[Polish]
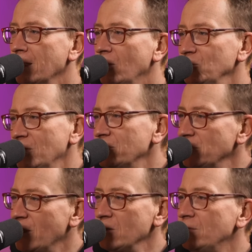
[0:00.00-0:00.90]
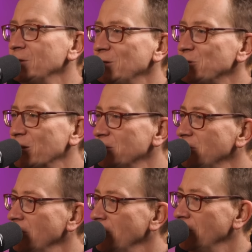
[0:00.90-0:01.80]
Oni nawet nie reagowali na
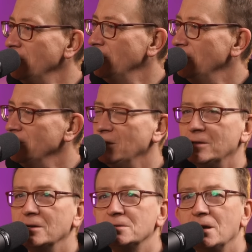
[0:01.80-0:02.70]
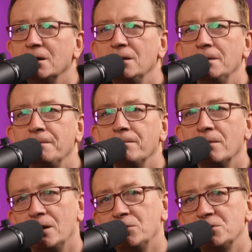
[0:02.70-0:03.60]
żarty. Nie, tak stali
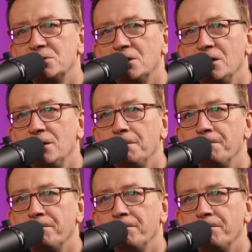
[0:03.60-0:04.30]
albo siedzieli